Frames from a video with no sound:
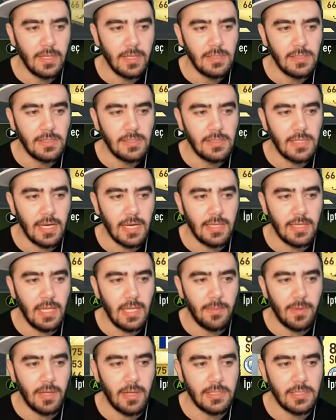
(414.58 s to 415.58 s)
Sak
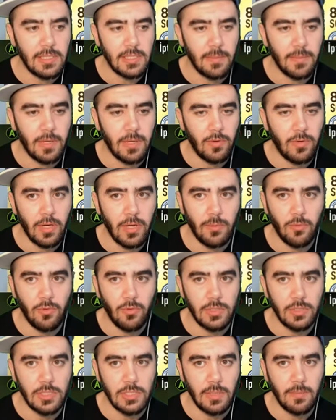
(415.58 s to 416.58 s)
neyi mi alsam ya oraya mı
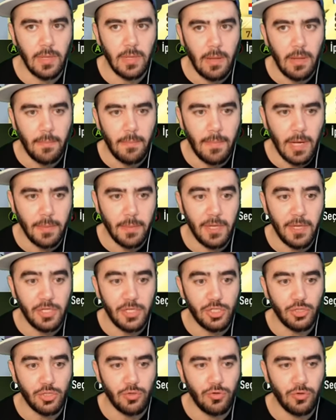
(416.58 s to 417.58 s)
koysam? Bak 5
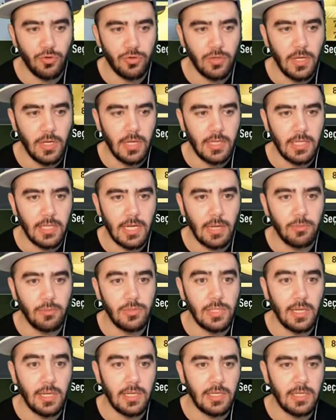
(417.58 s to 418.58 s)
çıkıyor. Tamam
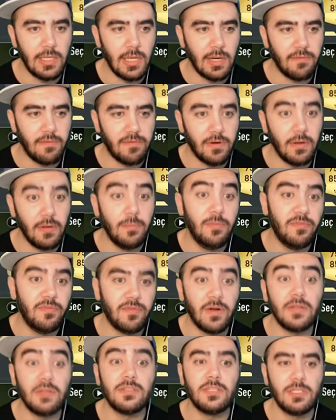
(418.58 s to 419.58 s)
güzel. İki tane bir
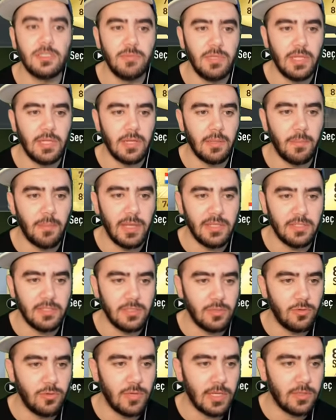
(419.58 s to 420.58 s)
Fransız bir tane de
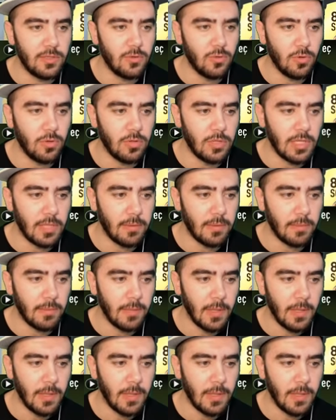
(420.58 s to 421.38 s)
Manchester United oldu. Tamam.